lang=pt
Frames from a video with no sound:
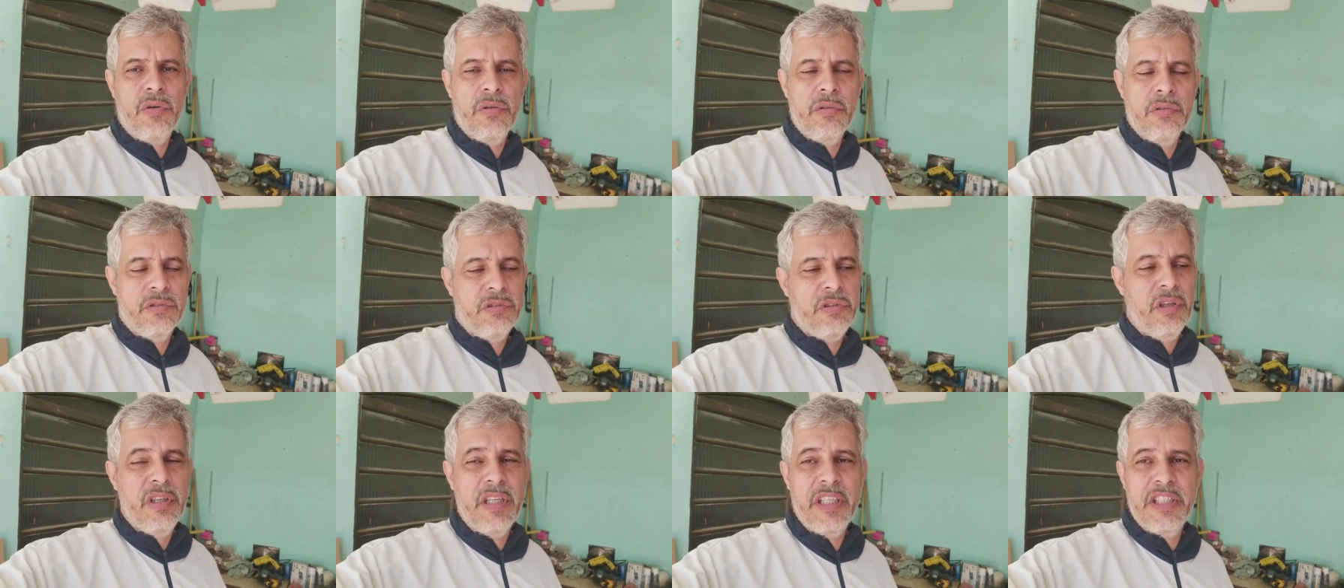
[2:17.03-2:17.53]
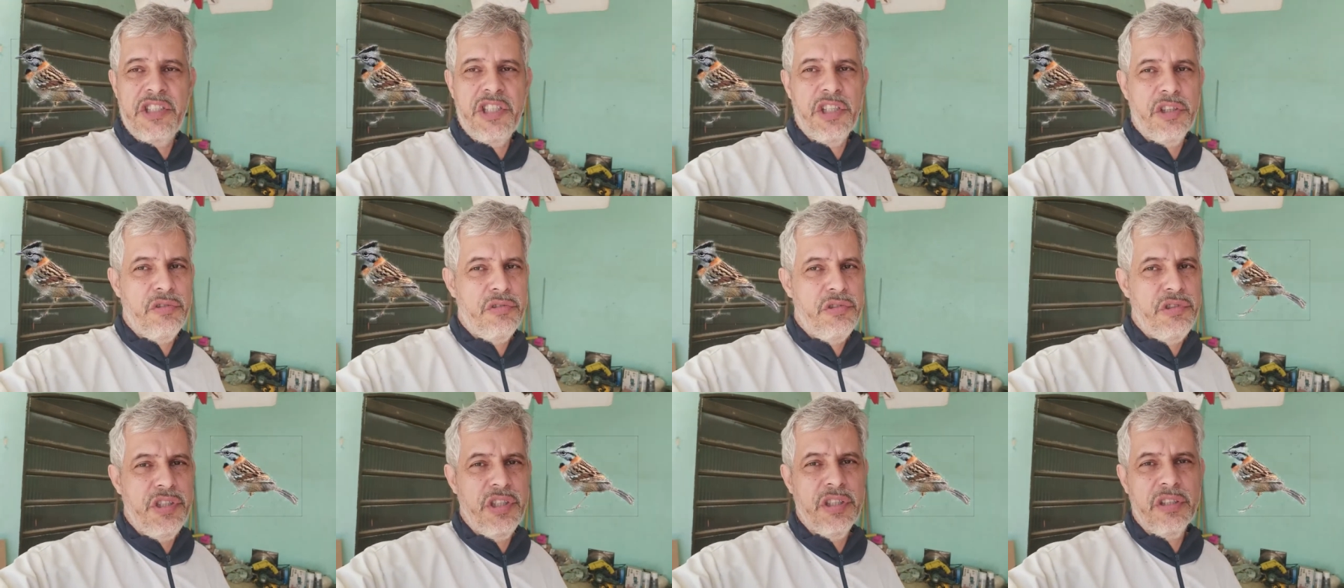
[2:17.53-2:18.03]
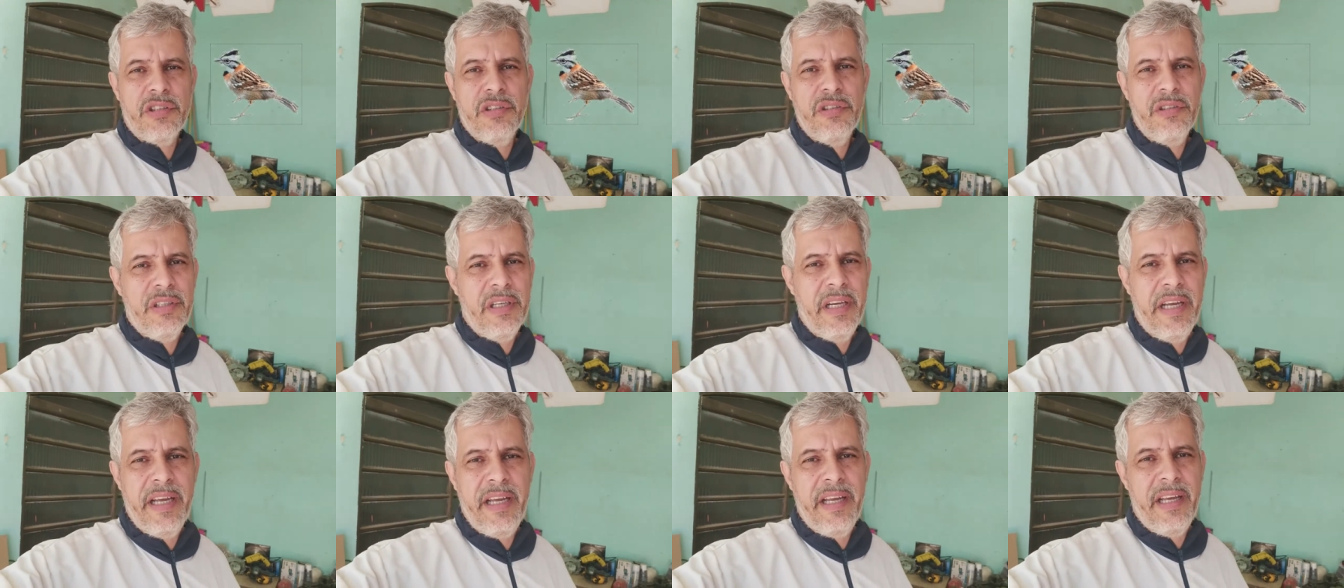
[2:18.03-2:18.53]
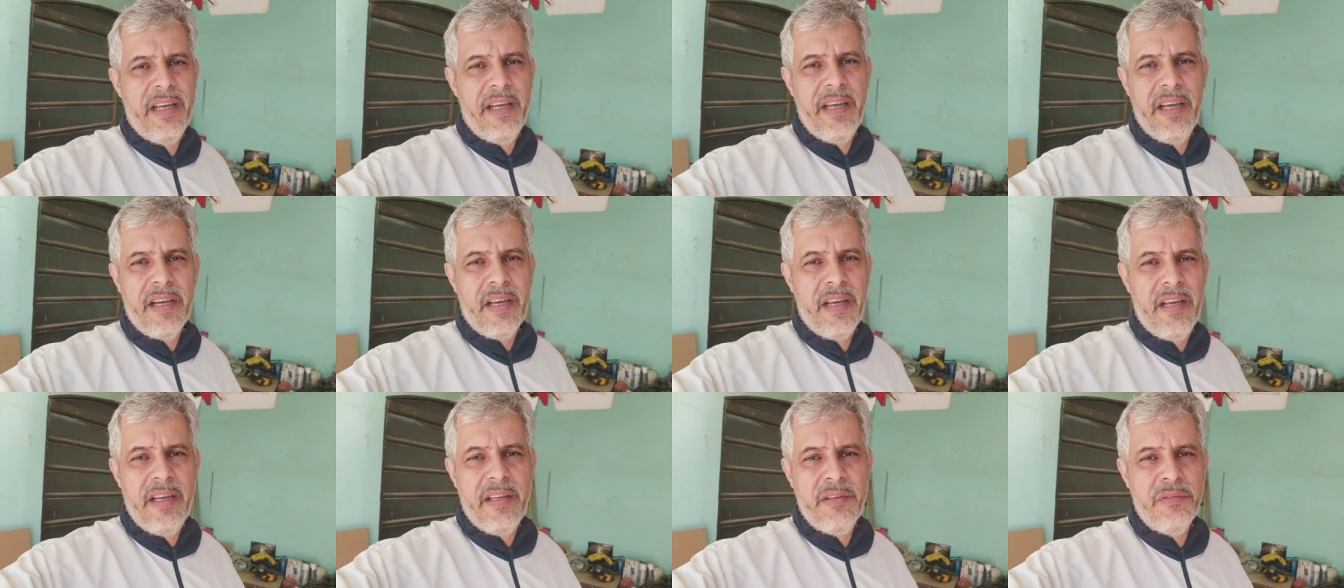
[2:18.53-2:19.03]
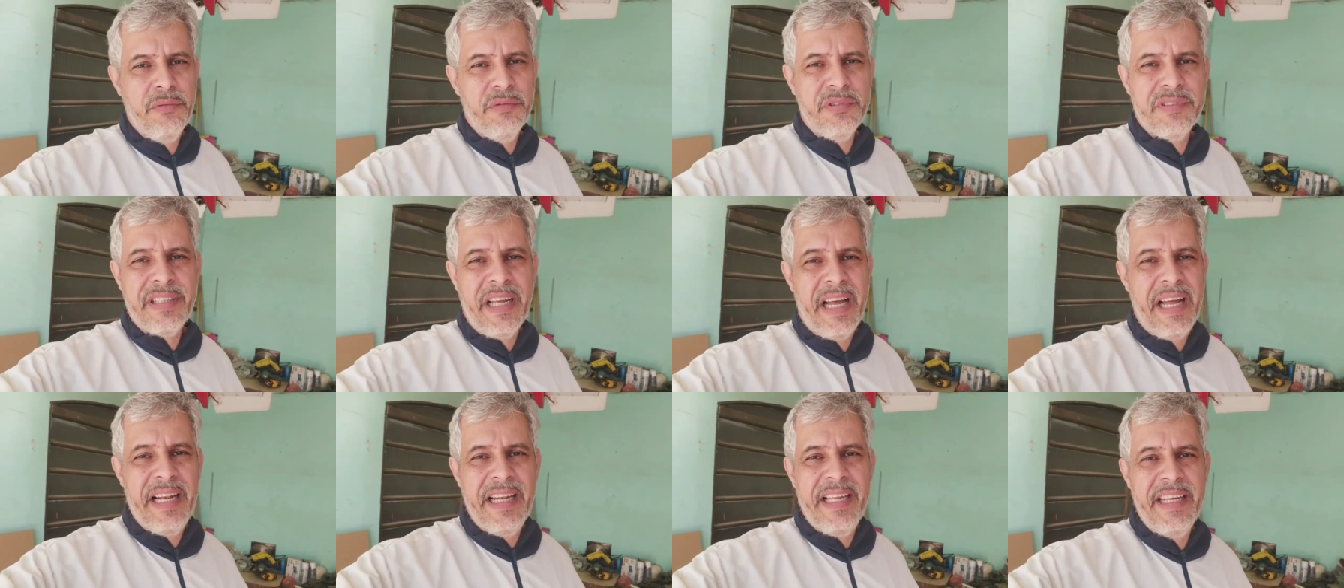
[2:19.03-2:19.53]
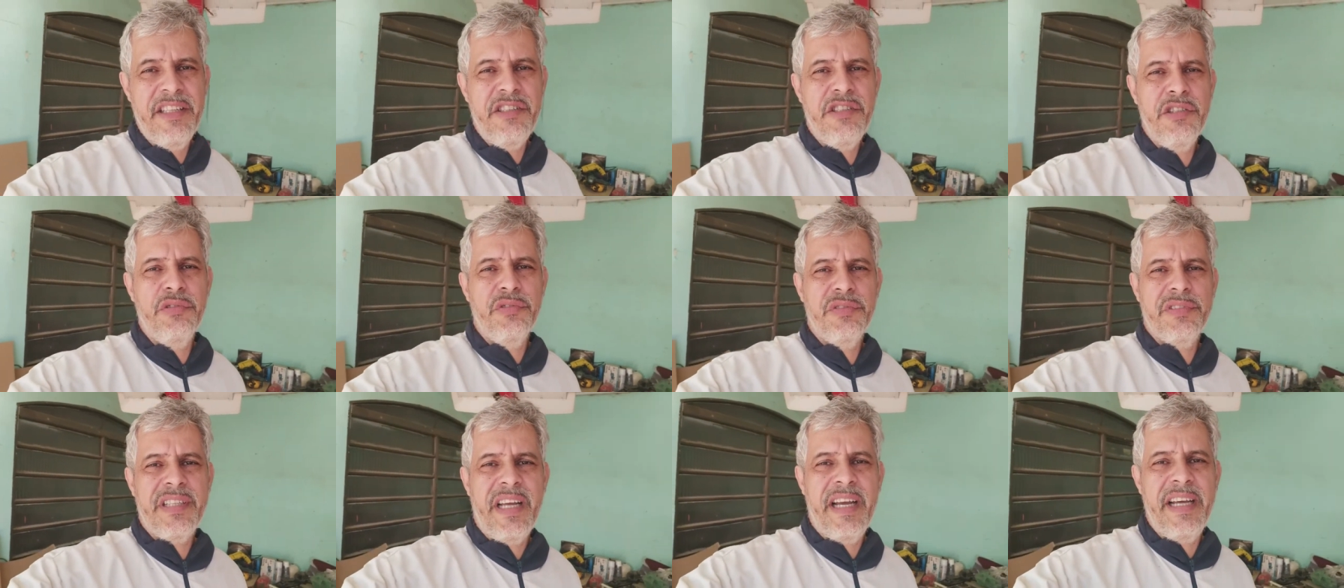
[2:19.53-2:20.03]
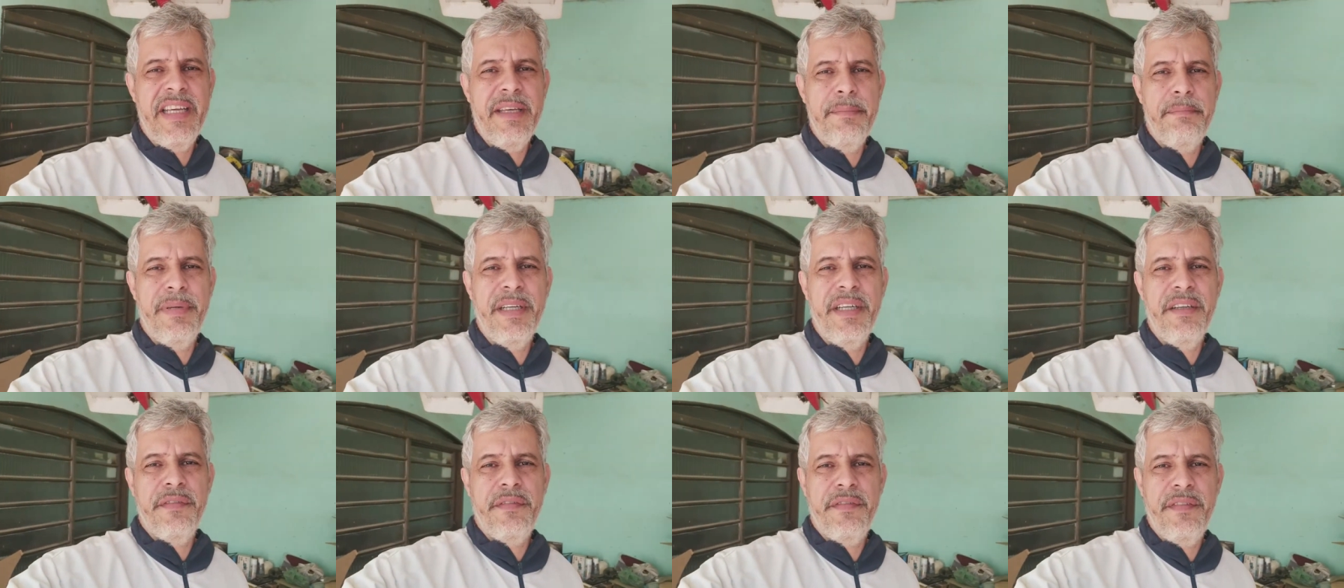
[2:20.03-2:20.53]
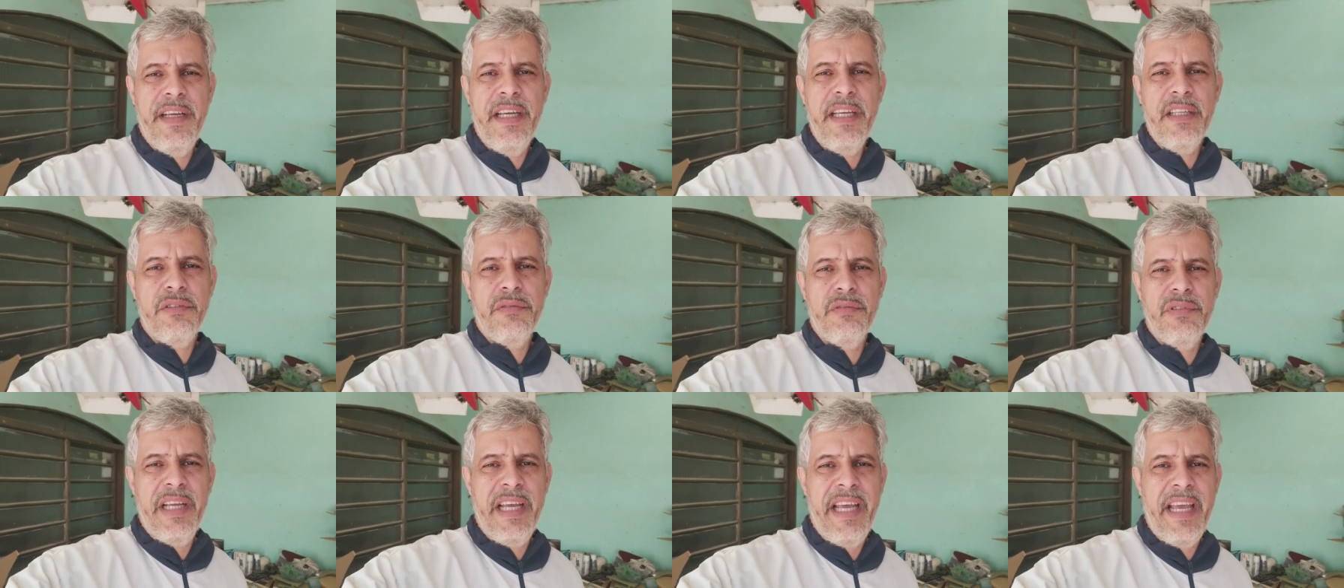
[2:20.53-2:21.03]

Só na tico-tico, é, é, além de não sair perfeito, né?